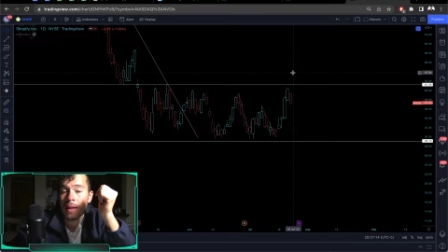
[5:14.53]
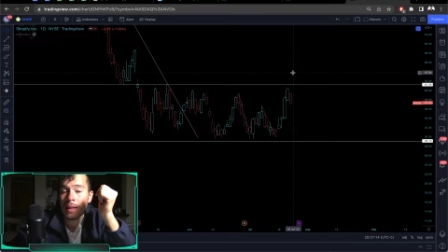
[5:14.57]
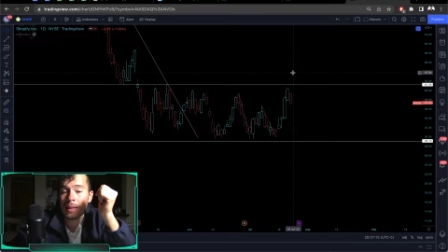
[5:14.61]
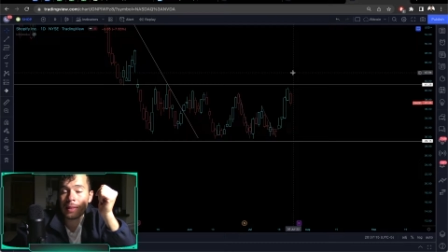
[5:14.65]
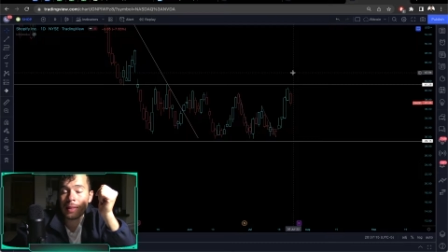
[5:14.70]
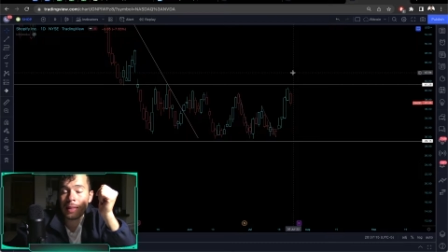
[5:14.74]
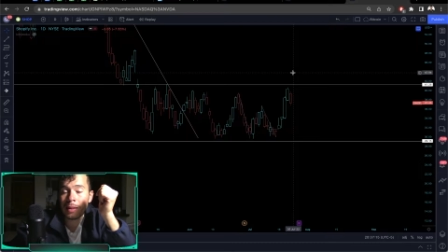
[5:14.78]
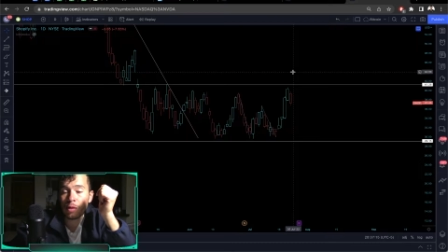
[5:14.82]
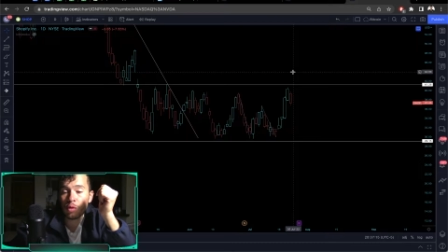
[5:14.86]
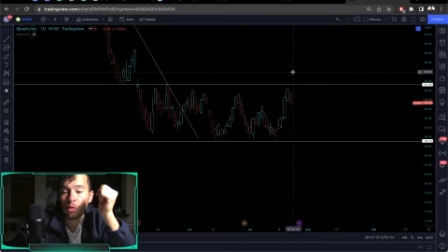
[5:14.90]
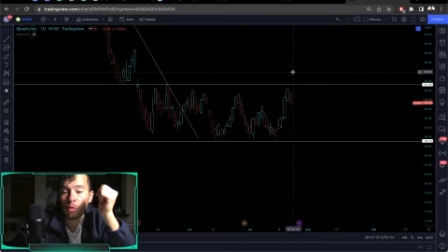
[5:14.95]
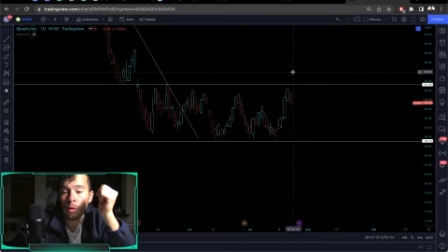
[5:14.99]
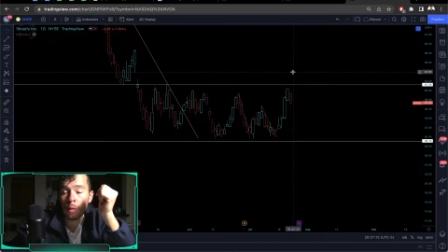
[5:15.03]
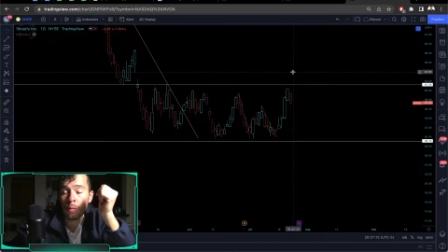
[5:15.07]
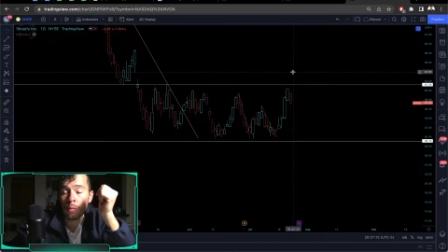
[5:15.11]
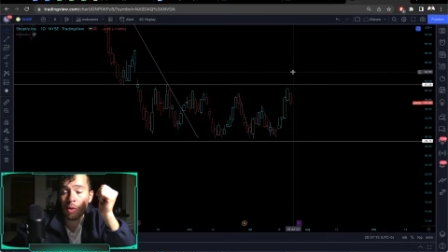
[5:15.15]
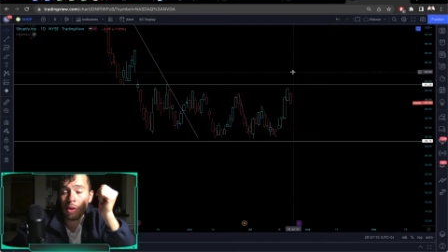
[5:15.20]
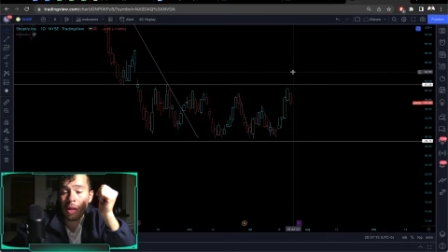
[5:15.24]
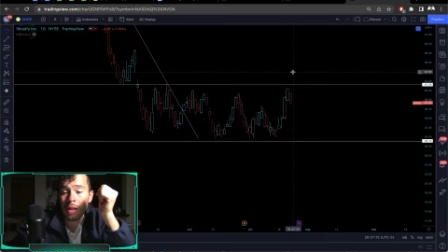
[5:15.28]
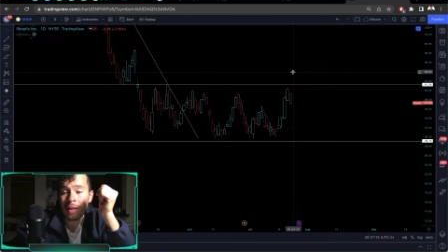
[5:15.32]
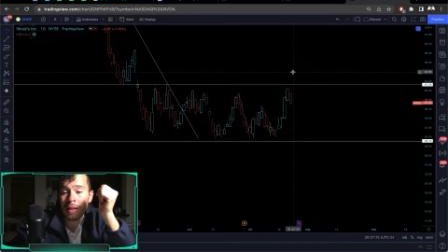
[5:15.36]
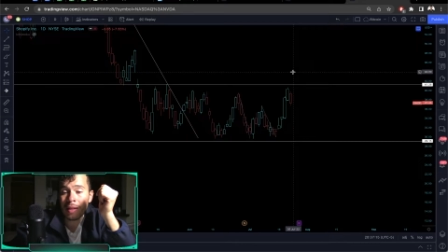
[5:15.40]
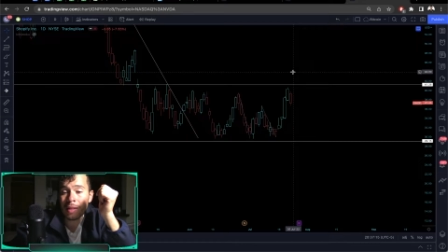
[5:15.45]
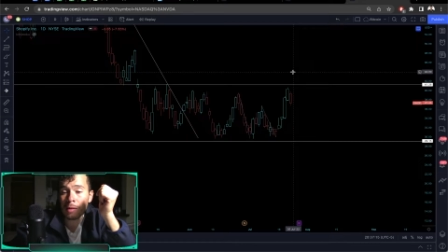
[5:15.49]
si
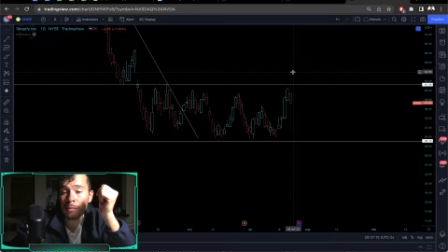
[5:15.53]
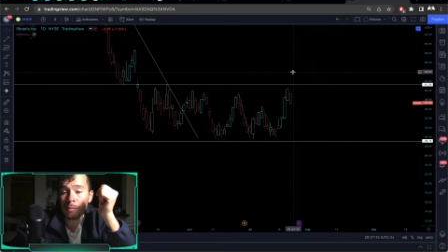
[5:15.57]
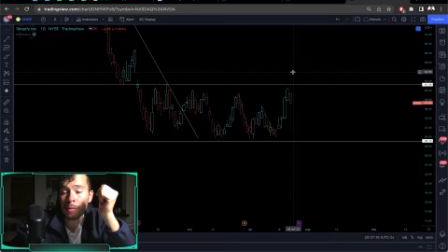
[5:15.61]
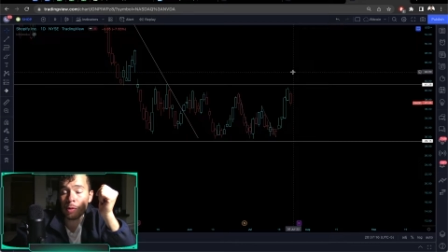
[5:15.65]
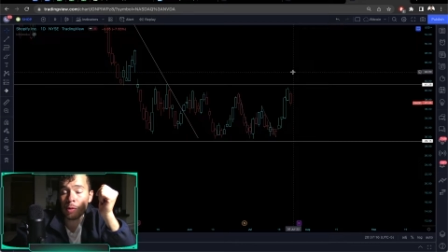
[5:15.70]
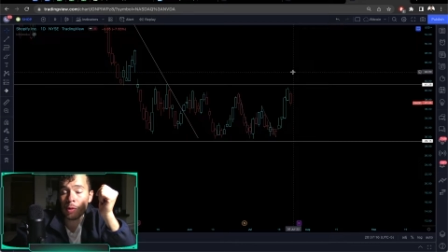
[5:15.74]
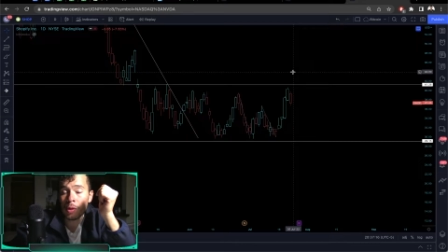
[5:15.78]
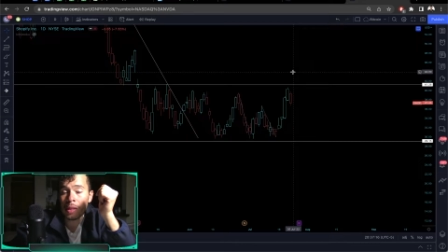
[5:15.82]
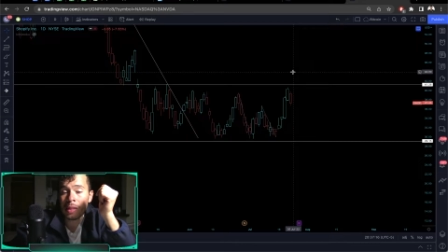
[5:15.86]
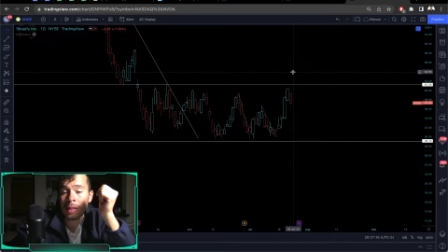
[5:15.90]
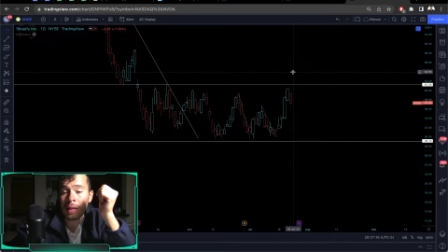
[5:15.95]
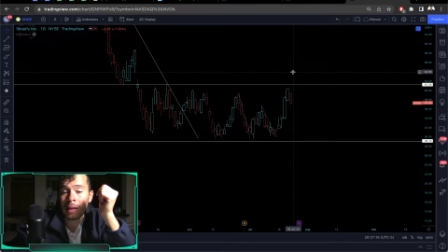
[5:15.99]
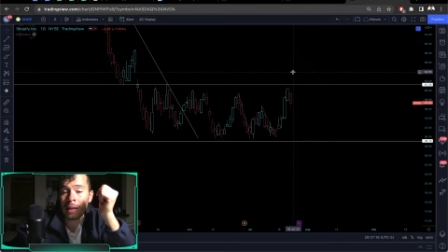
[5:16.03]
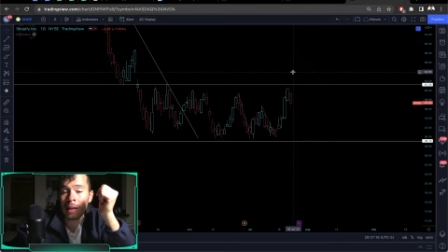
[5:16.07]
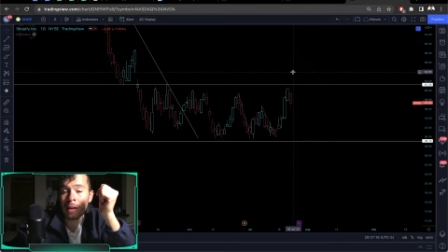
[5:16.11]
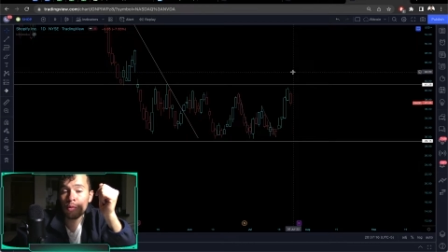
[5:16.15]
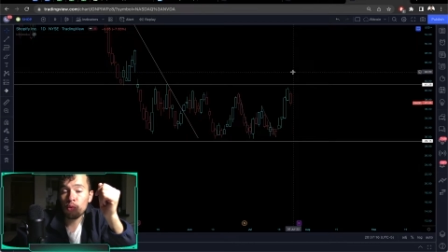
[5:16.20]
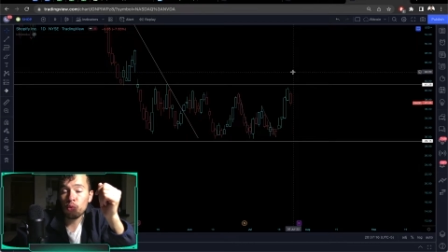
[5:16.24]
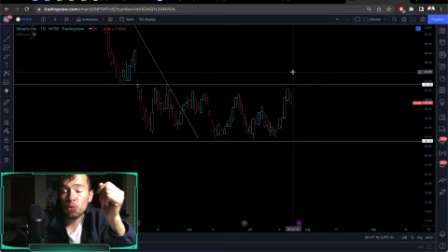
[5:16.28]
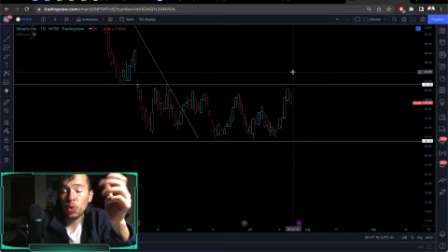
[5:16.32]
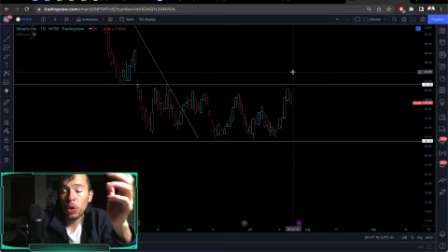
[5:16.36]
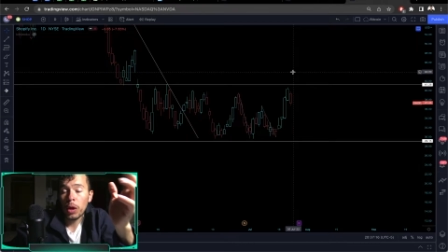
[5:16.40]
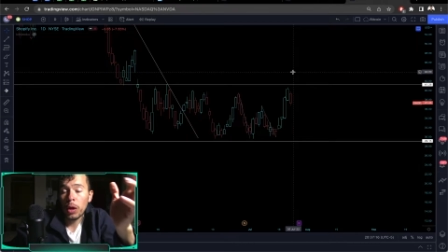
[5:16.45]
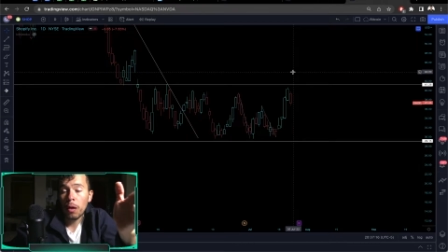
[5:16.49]
subimos al tercer piso que está
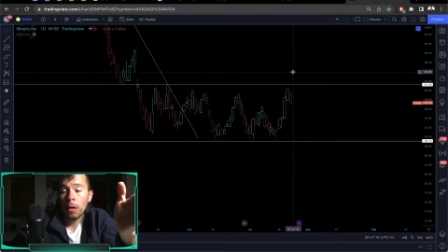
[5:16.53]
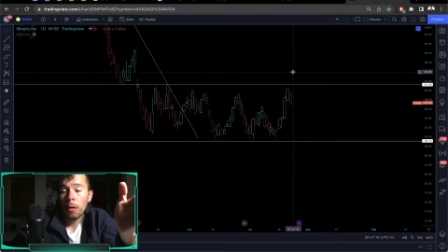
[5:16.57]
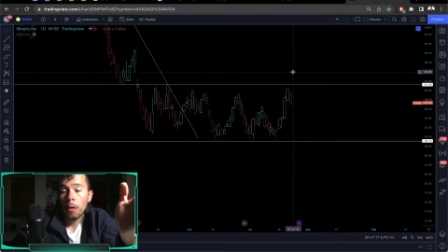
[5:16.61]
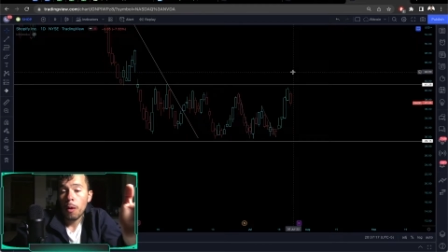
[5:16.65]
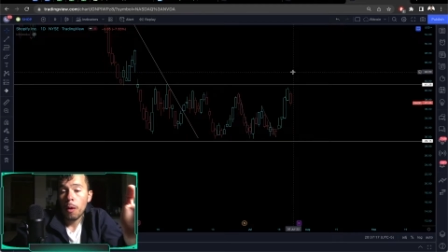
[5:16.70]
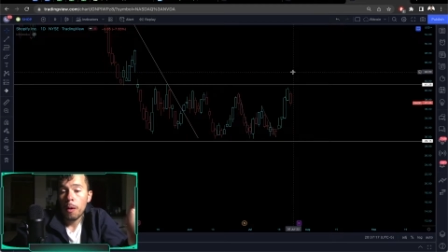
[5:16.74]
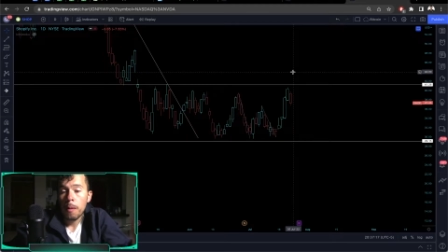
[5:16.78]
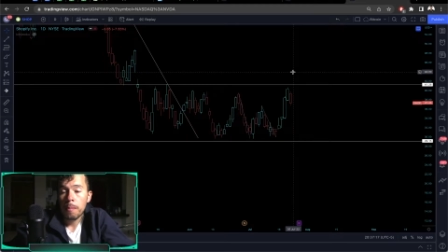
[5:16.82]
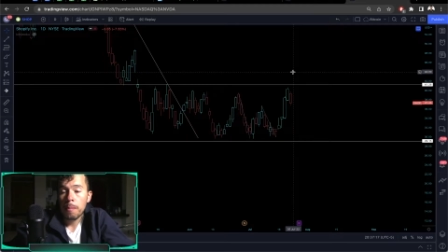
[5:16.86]
clausurado,